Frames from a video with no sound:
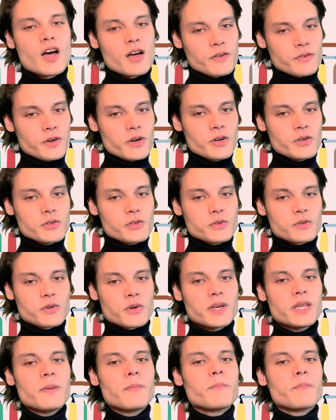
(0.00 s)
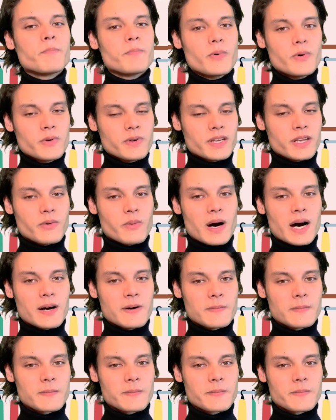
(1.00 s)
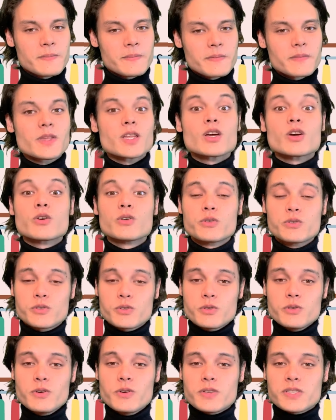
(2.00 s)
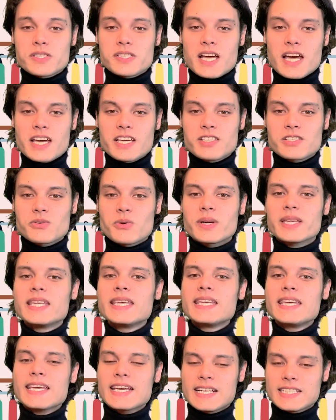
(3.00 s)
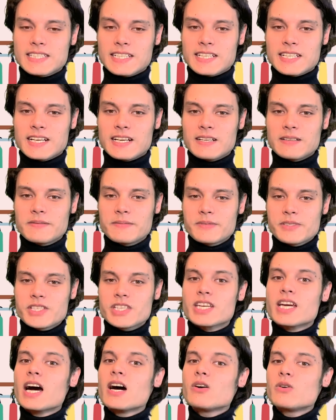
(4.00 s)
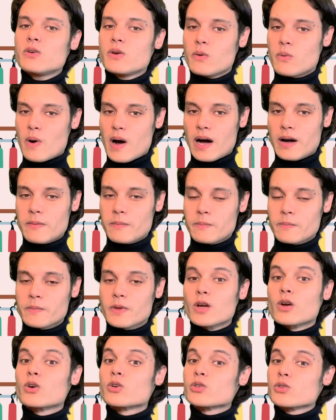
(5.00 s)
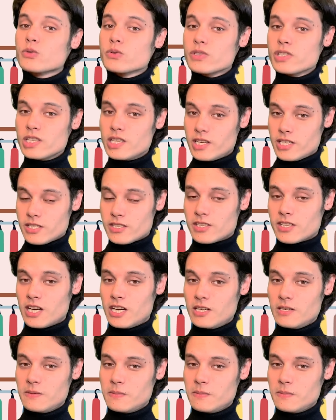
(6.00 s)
フランスと日本では靴のサイズの言い方が違うのはご存知ですか